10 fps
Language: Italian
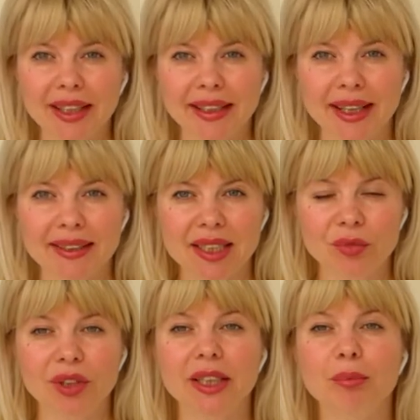
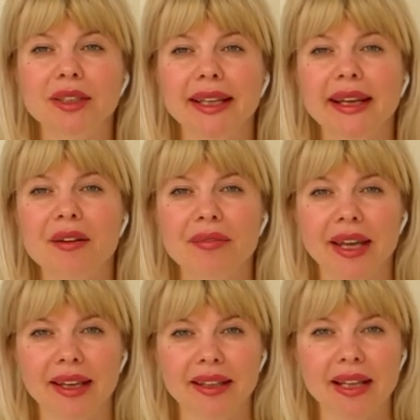creativo di Bottega
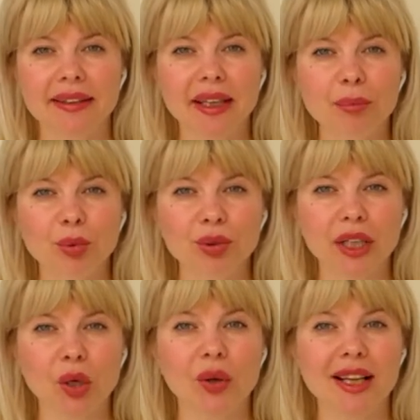Veneta
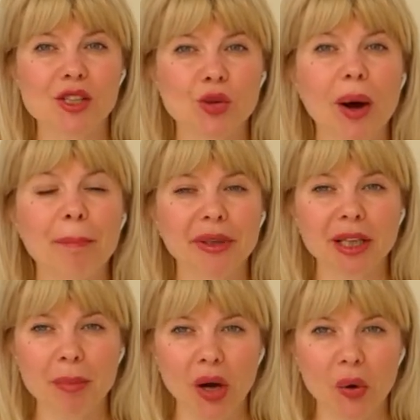debutta con la sua
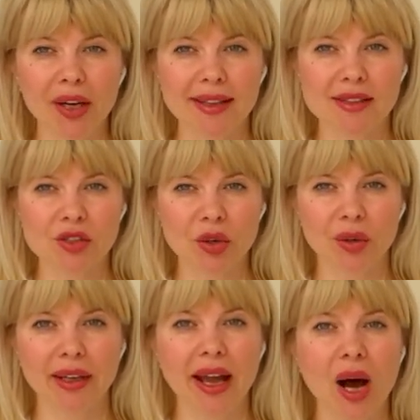prima collezione